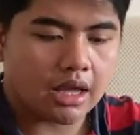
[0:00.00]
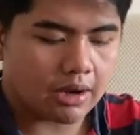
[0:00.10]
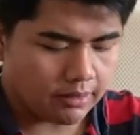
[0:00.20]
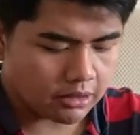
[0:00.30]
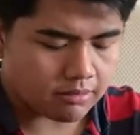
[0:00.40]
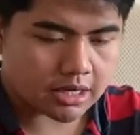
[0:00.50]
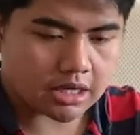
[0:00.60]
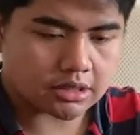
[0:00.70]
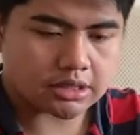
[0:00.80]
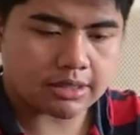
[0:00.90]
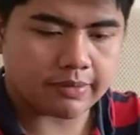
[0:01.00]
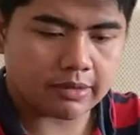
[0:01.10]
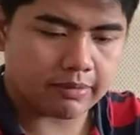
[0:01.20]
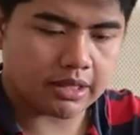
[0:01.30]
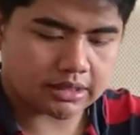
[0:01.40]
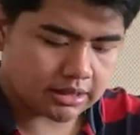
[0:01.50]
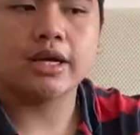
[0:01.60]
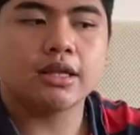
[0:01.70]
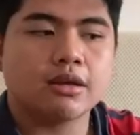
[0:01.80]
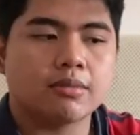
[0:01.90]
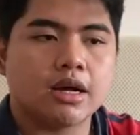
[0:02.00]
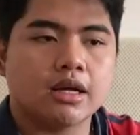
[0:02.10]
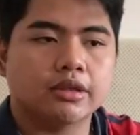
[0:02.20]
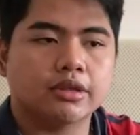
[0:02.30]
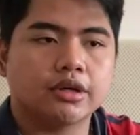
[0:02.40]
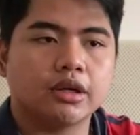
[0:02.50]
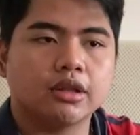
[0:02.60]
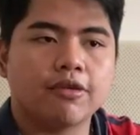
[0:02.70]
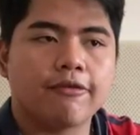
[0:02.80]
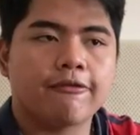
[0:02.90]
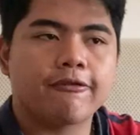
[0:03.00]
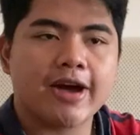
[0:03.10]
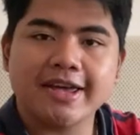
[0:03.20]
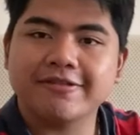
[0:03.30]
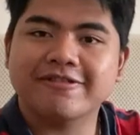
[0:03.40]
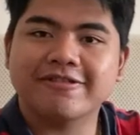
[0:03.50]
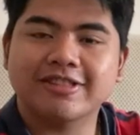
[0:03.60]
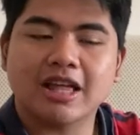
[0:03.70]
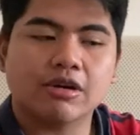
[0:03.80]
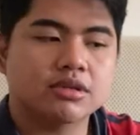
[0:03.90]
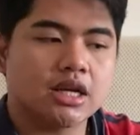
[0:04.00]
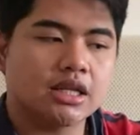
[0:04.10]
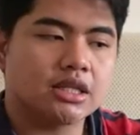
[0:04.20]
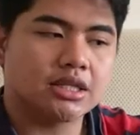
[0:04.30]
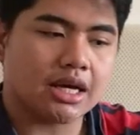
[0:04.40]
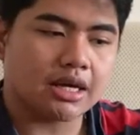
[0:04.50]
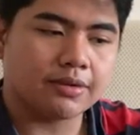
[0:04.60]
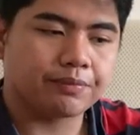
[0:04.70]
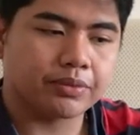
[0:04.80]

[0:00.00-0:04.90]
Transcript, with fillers: When ko magkano siya sa Pilipinas. I think mga 35,000 siya